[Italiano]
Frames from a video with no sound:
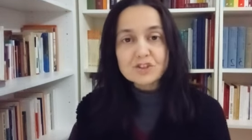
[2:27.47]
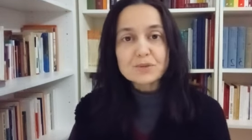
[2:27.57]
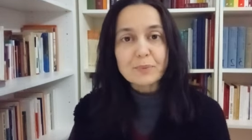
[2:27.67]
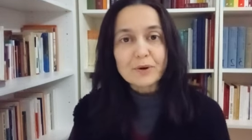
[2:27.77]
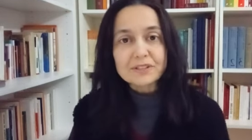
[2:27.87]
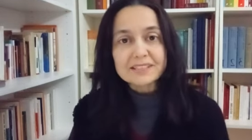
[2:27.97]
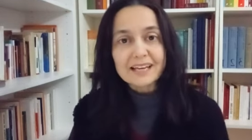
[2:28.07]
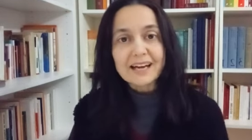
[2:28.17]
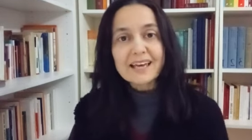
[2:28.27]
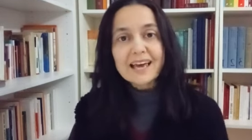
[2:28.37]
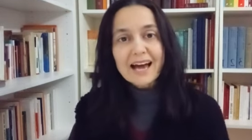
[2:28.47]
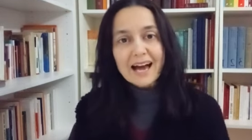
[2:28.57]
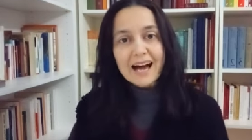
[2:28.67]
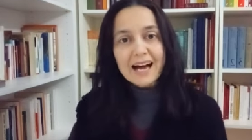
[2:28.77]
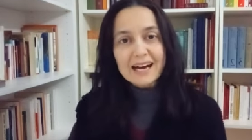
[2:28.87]
ci porta
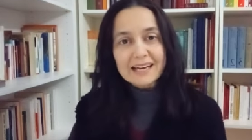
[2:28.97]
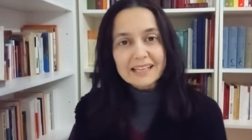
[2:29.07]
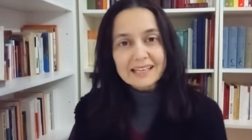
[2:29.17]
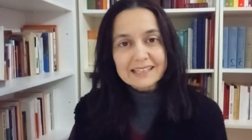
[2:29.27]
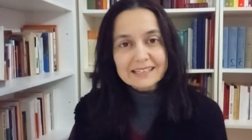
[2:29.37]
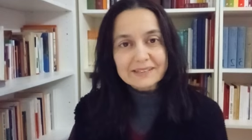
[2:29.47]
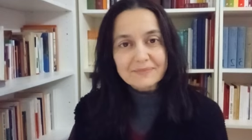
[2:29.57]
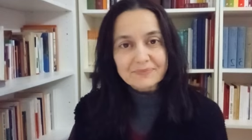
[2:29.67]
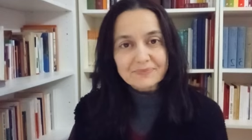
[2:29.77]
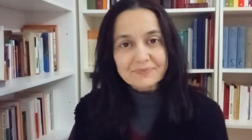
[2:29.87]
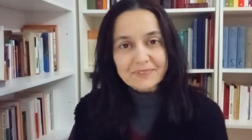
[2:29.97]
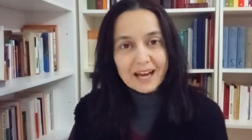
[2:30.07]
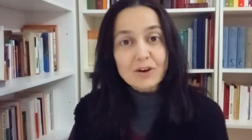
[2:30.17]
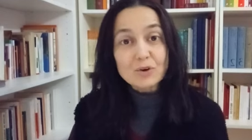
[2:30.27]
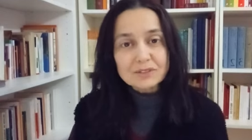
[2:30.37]
a, ehm,
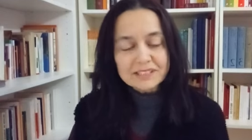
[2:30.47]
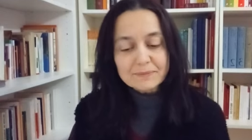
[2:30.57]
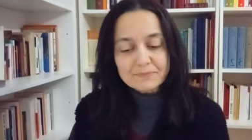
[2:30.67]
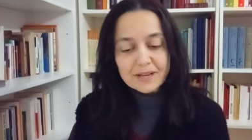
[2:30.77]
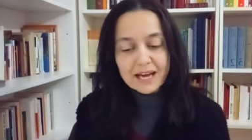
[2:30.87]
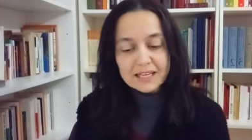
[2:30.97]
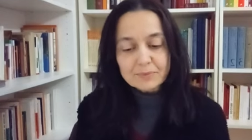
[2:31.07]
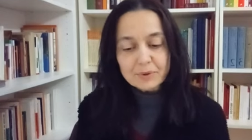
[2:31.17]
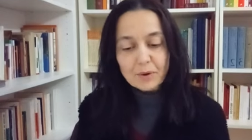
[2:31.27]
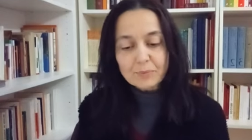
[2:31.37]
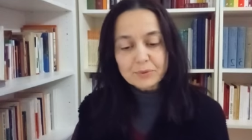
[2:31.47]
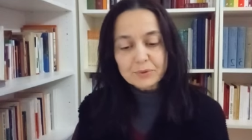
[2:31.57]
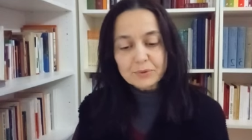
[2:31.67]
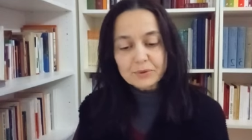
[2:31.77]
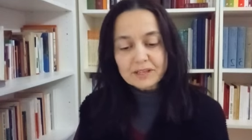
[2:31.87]
a contemplare
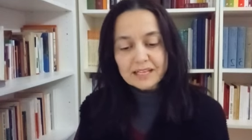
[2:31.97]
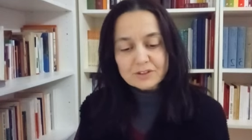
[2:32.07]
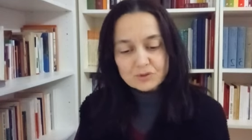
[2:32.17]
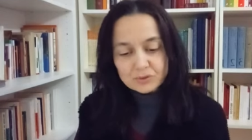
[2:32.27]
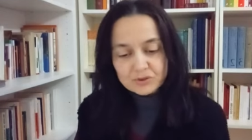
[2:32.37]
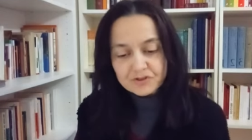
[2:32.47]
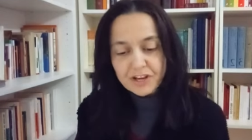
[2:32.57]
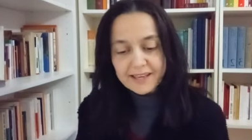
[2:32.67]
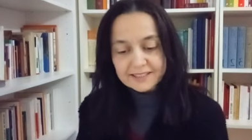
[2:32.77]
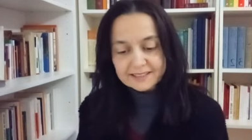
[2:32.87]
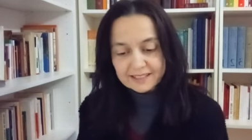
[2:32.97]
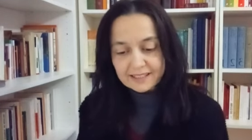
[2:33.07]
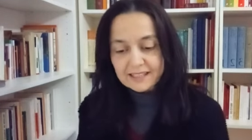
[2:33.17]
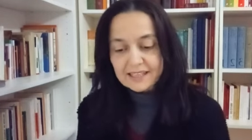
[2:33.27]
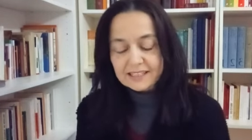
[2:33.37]
proprio la
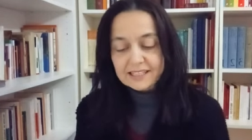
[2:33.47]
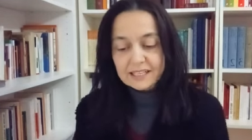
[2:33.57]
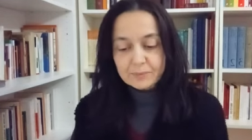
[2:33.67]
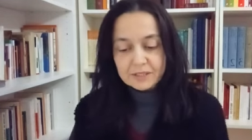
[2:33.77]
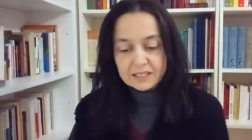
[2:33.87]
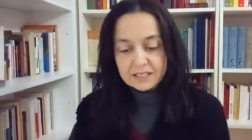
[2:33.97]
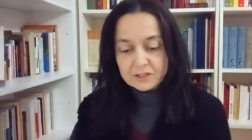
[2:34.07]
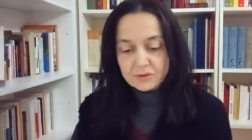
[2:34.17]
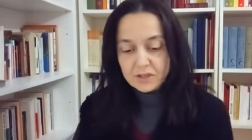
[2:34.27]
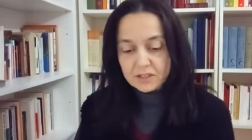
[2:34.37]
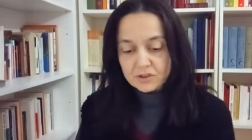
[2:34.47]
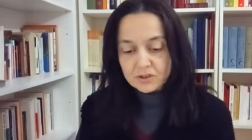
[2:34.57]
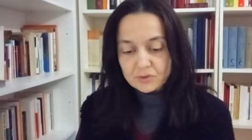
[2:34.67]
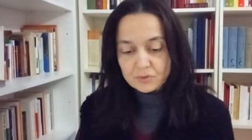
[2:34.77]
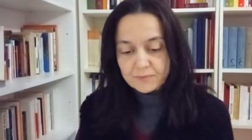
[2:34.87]
sorgente della predicazione di
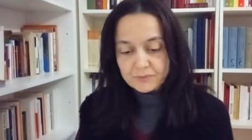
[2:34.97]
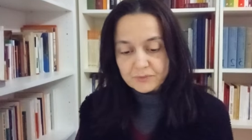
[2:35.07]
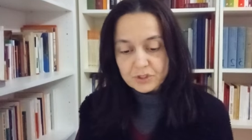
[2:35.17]
Gesù.